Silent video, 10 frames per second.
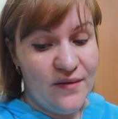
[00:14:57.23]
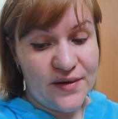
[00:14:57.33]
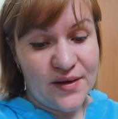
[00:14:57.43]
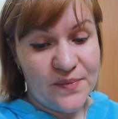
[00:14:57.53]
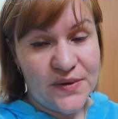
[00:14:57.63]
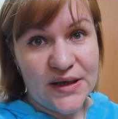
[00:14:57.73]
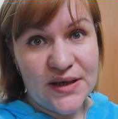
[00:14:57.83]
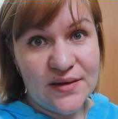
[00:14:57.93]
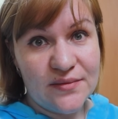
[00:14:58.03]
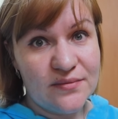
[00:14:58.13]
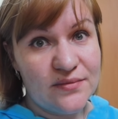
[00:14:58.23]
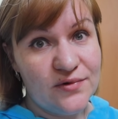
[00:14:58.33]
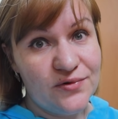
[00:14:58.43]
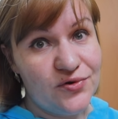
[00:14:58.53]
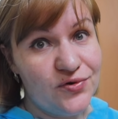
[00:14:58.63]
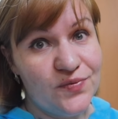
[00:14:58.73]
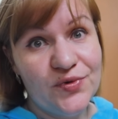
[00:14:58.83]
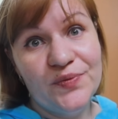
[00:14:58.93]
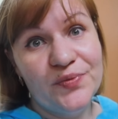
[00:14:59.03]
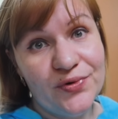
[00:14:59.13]
В этом плане лучше,
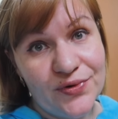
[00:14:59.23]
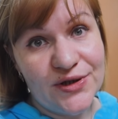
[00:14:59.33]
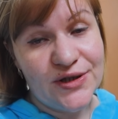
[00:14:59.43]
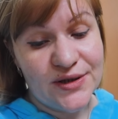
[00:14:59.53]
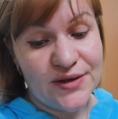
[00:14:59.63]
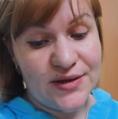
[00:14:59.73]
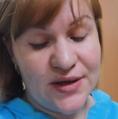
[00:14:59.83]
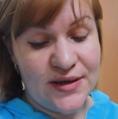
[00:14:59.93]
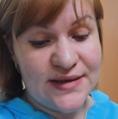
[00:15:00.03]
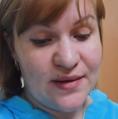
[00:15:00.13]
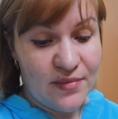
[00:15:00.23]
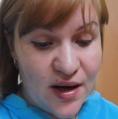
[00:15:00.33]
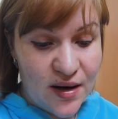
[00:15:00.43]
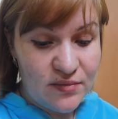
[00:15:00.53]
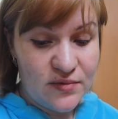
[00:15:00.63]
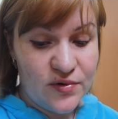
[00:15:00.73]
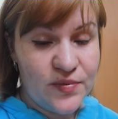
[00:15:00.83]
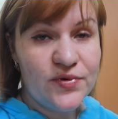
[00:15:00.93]
думаю, им буду делать сама, но